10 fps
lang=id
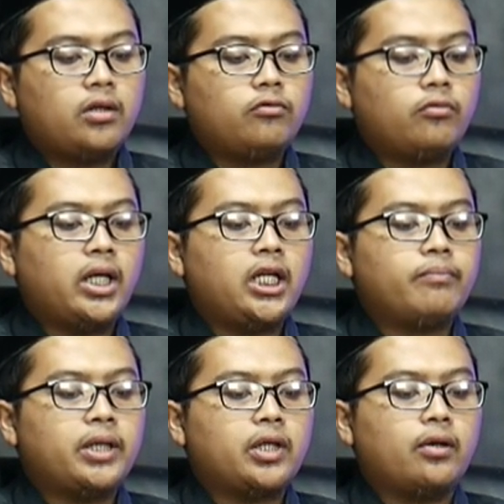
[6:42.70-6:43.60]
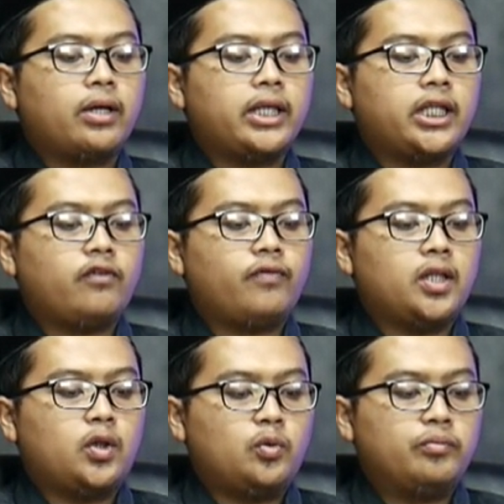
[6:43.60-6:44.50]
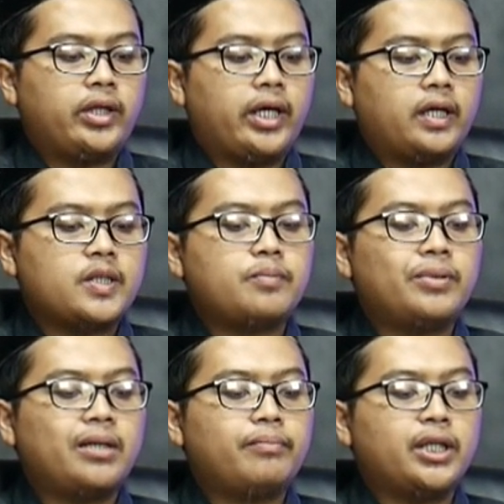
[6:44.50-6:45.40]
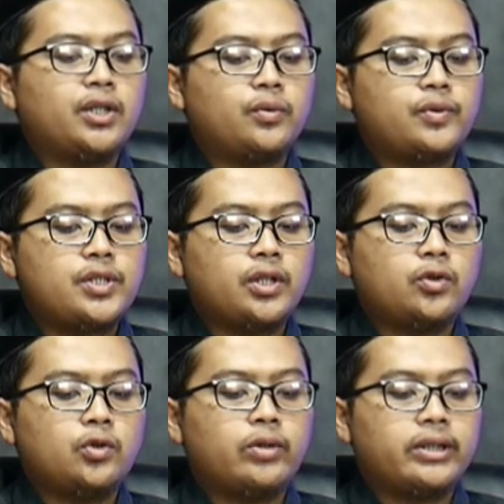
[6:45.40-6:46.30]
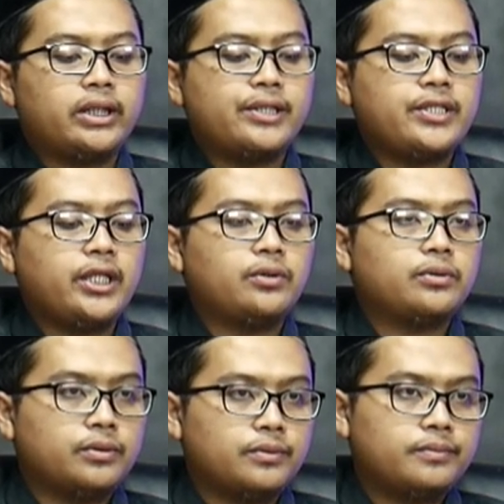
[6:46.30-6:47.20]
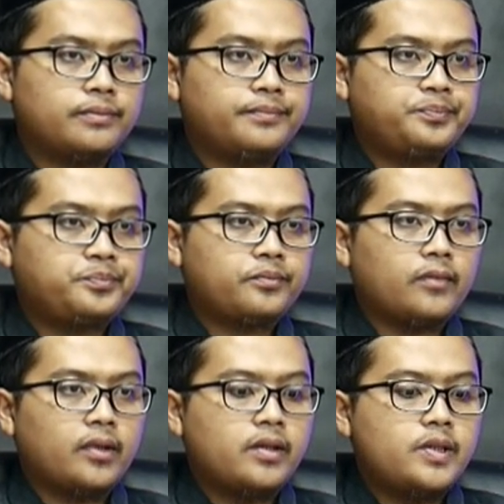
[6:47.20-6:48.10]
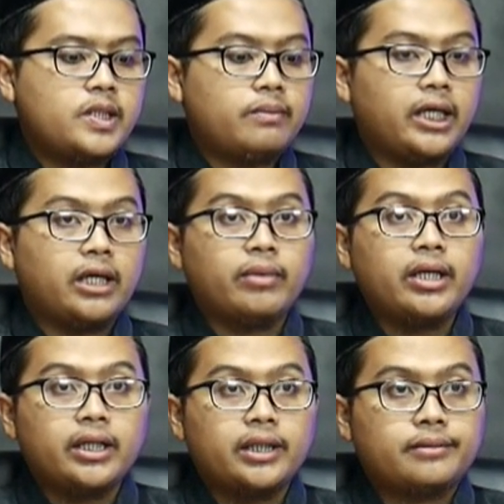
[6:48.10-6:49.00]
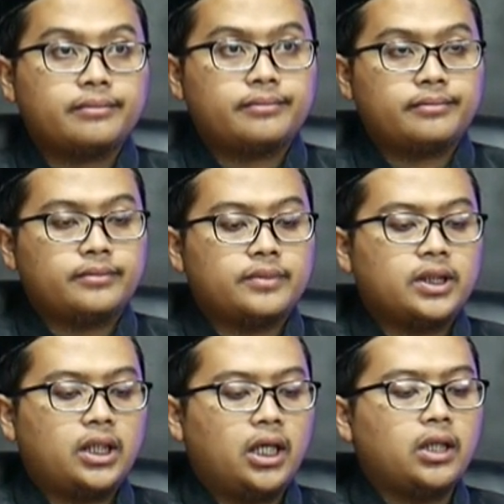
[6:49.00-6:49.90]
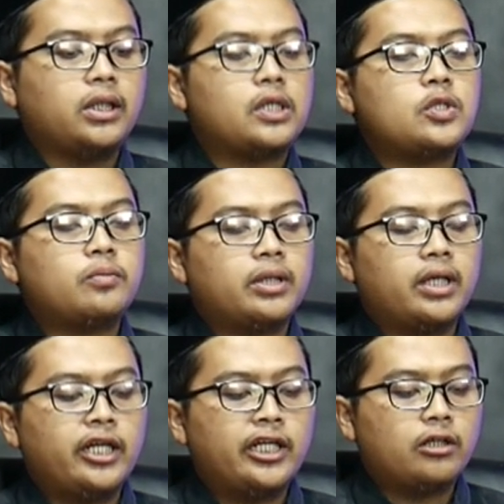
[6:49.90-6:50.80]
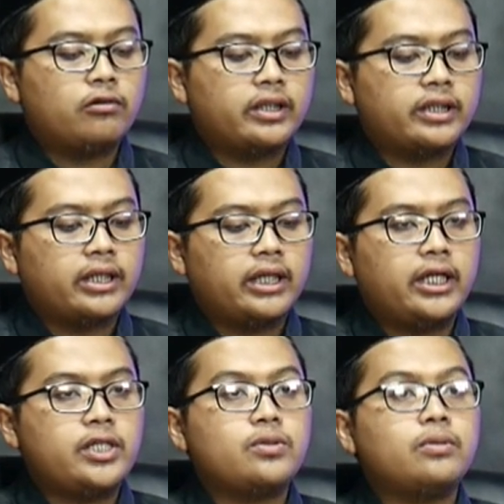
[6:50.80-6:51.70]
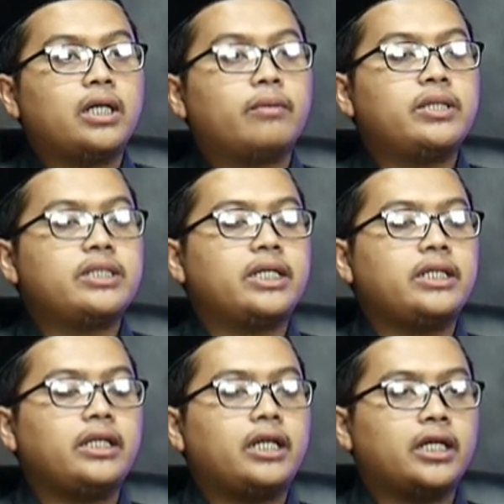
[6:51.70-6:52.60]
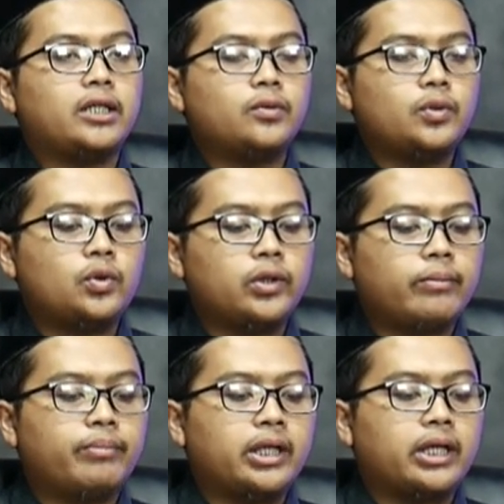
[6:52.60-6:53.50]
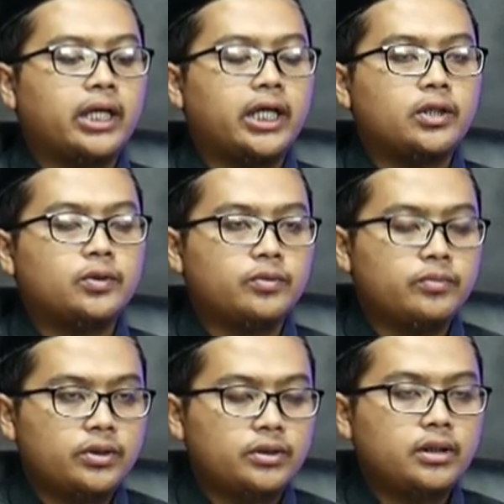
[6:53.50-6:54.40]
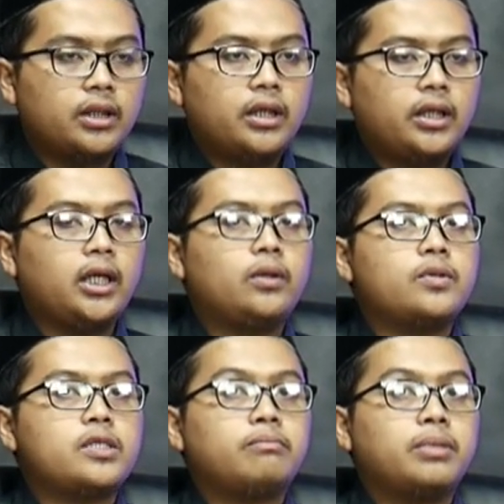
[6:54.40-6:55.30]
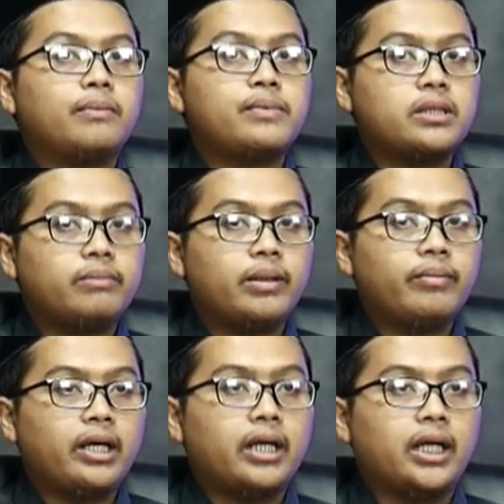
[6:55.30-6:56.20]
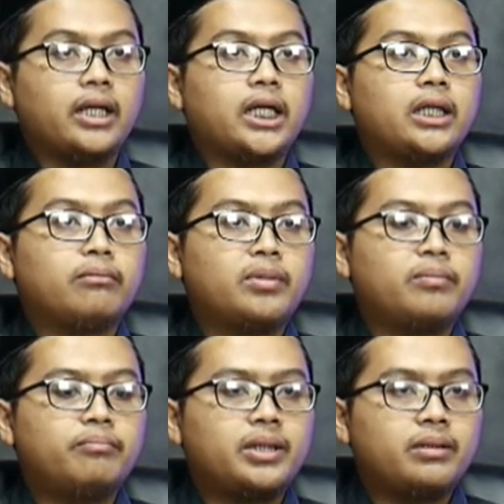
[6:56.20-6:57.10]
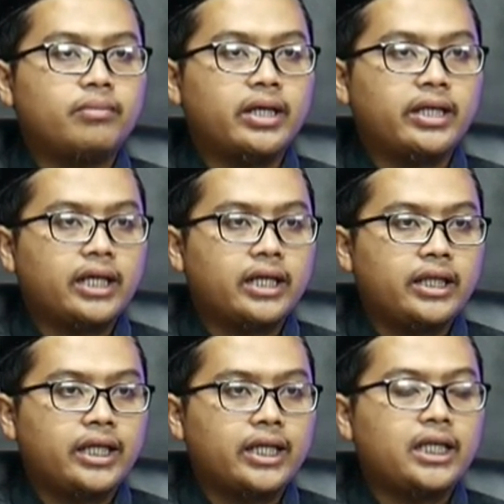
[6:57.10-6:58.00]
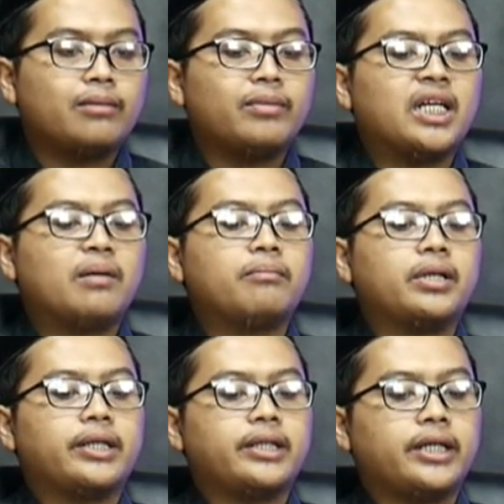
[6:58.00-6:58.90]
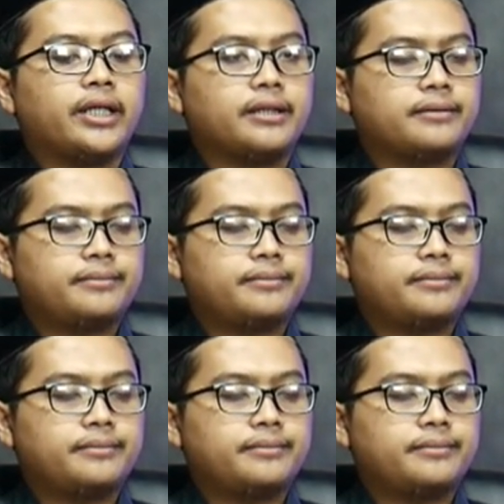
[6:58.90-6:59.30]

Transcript: walil barakati fil umri asbaban tuksiruhu wa taziduhu. Sebagaimana Allah Subhanahu wa taala juga menjadikan untuk keberkahan umur itu sebab-sebab yang akan memperbanyaknya dan menambahnya.